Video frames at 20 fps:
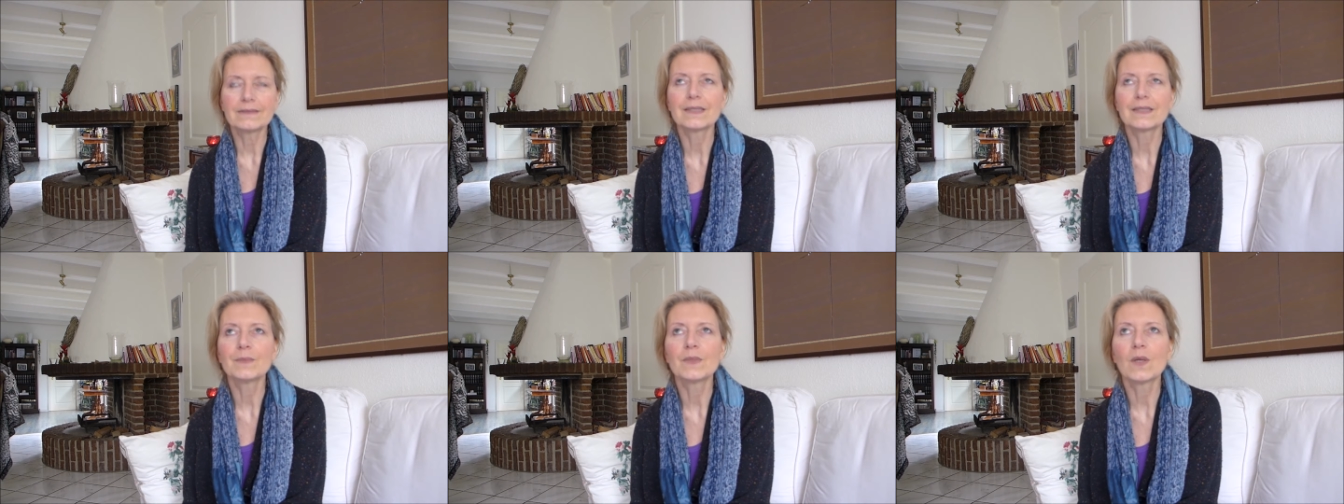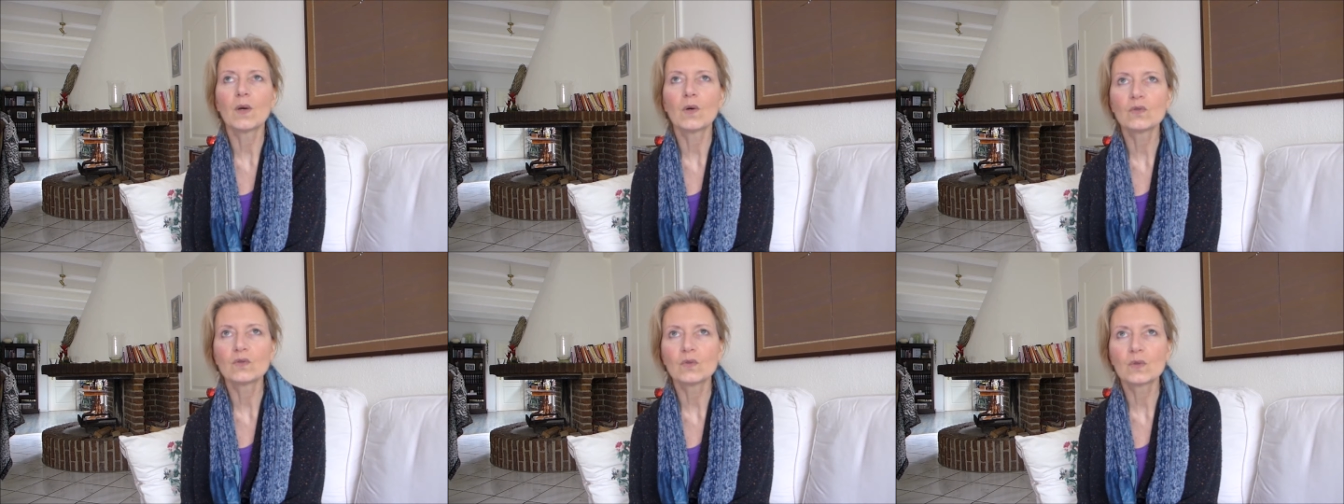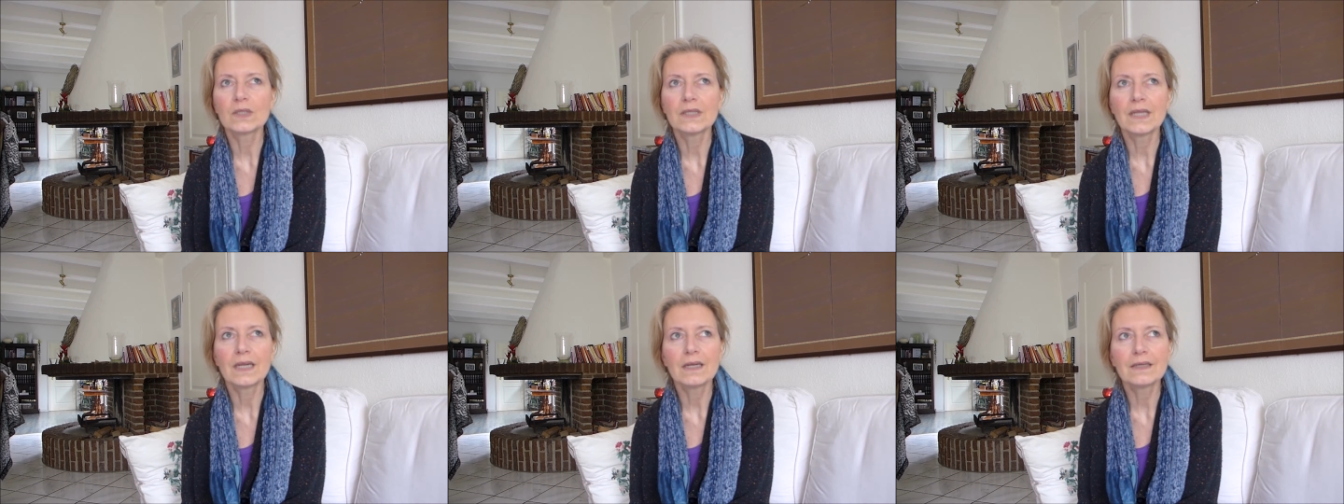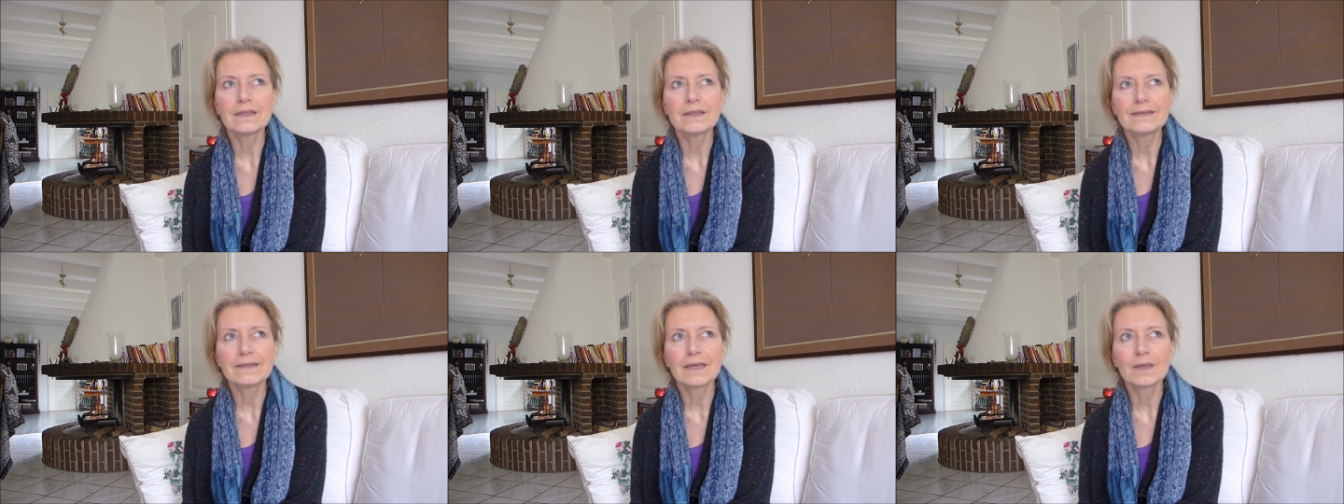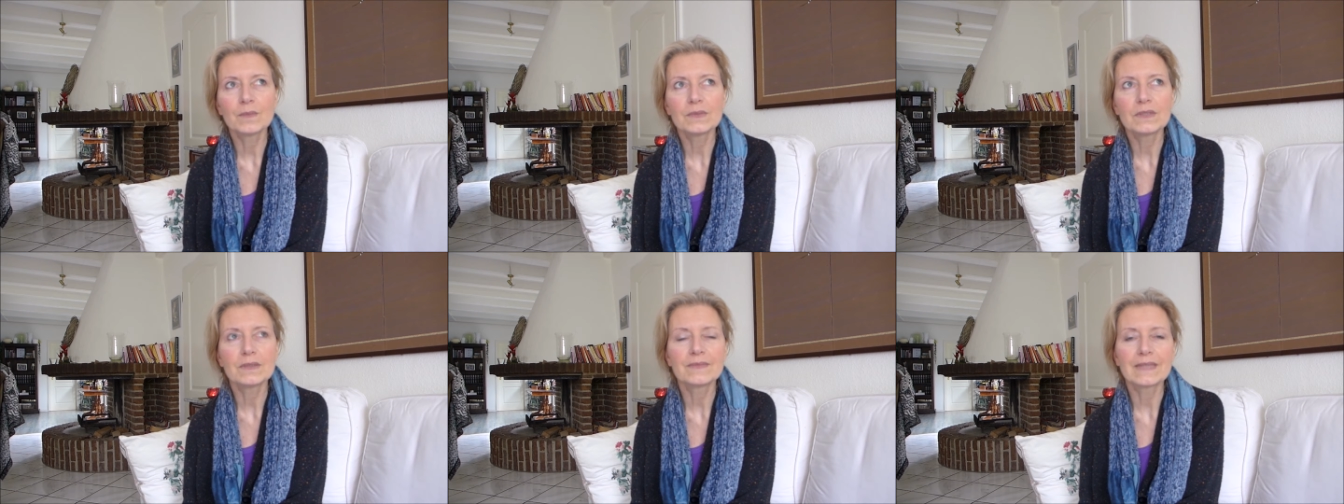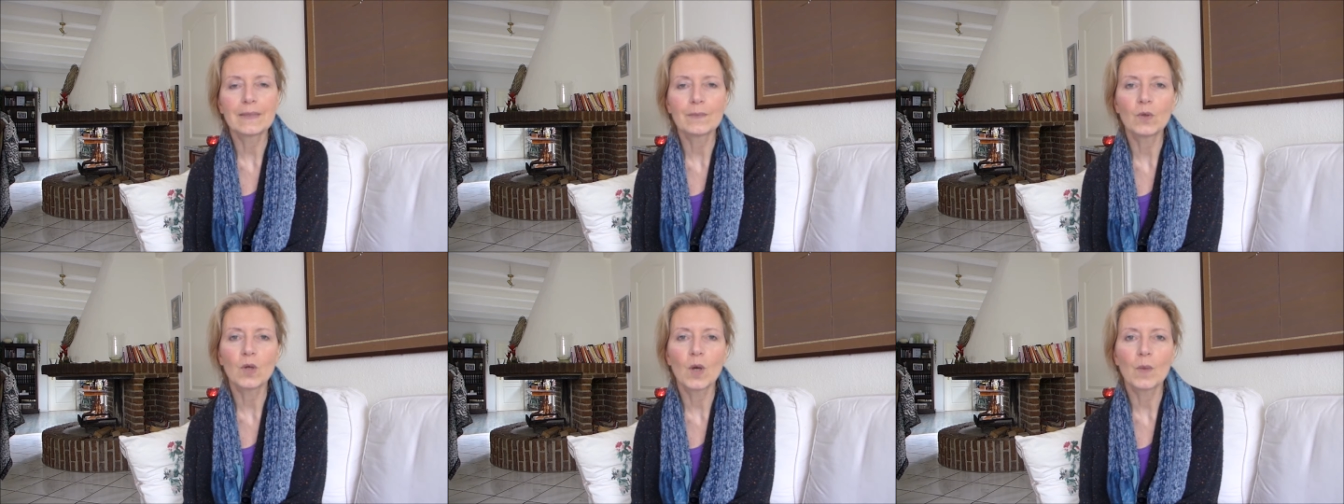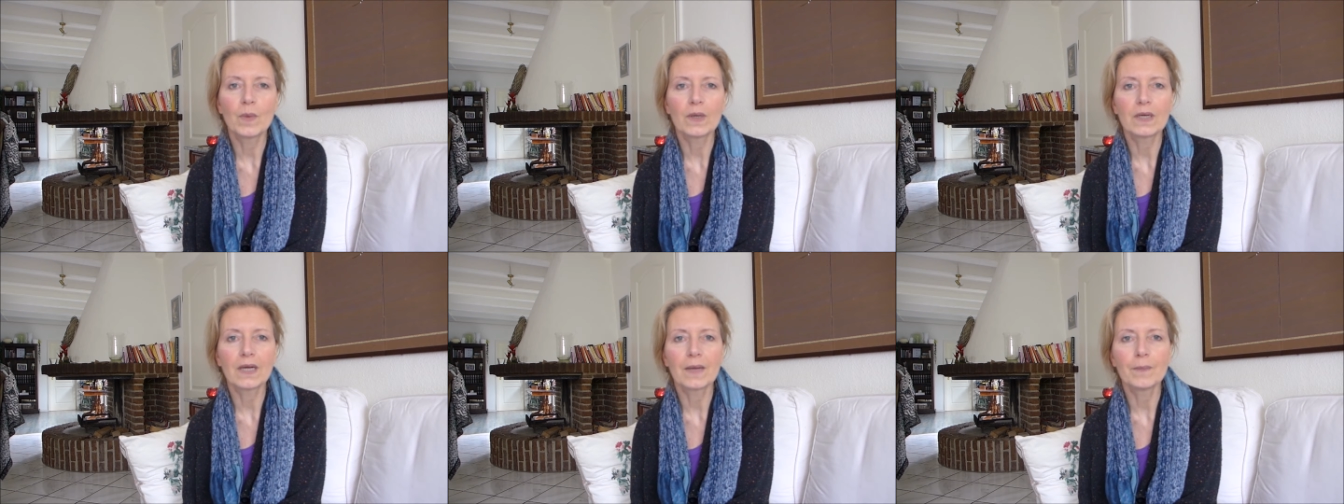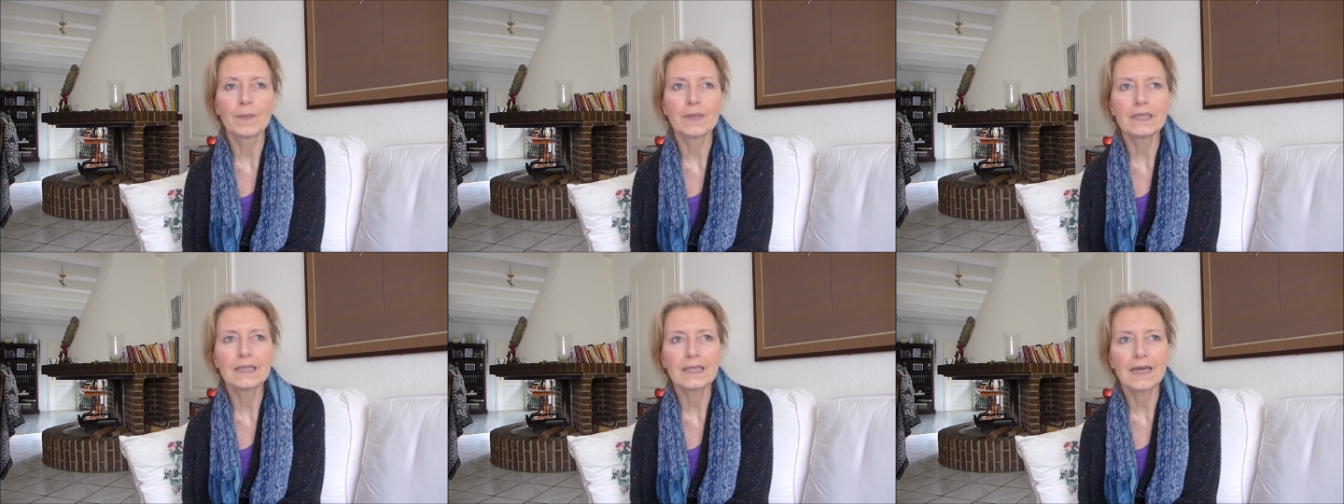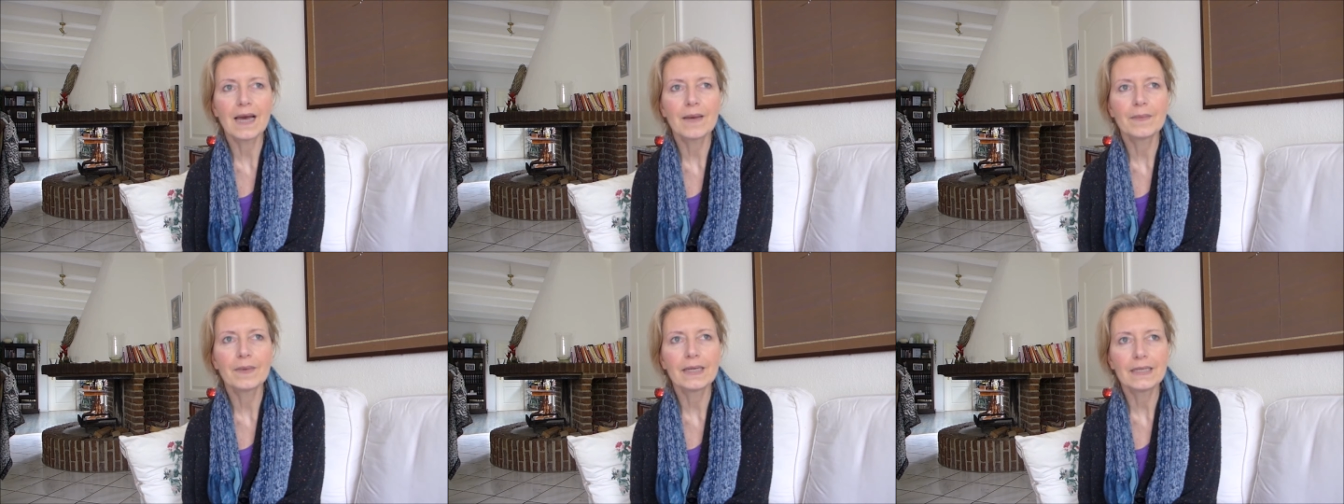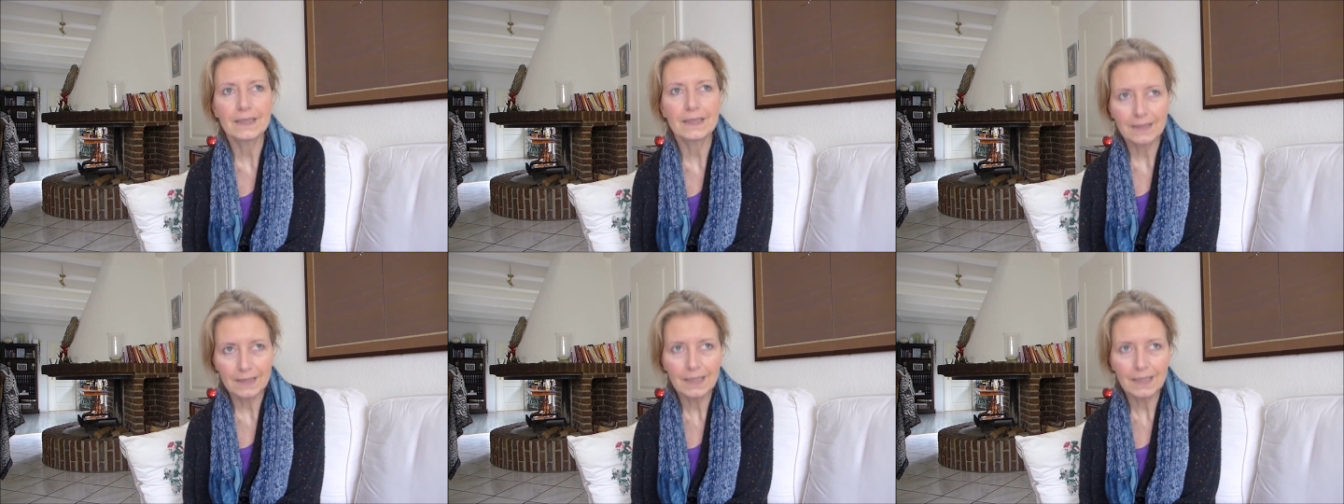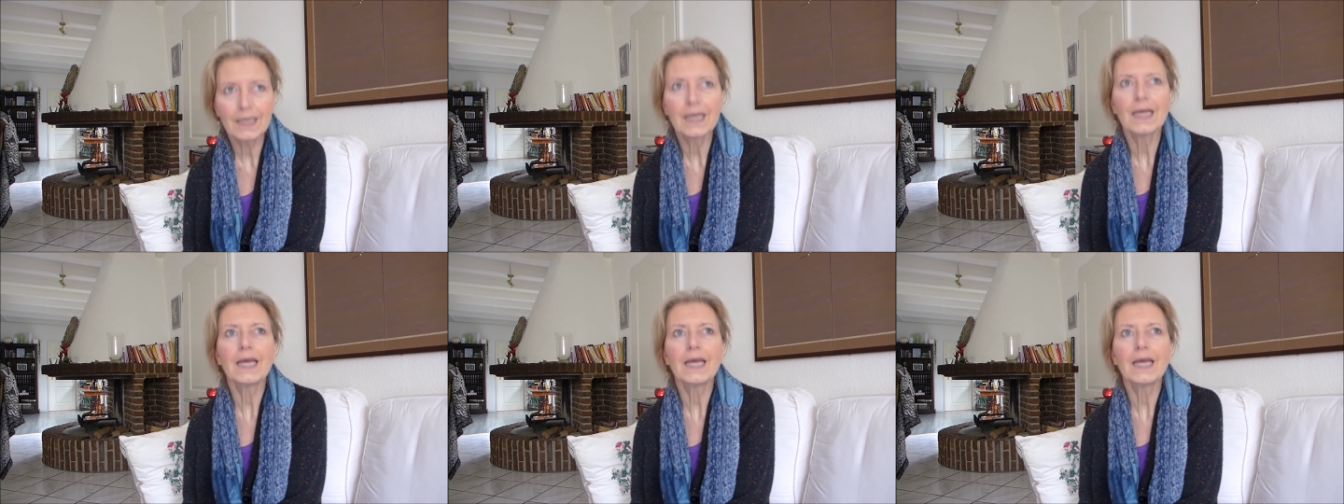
Es gibt ja auch so Knaller, die sagen, mit seinem Körper kann man nicht arbeiten.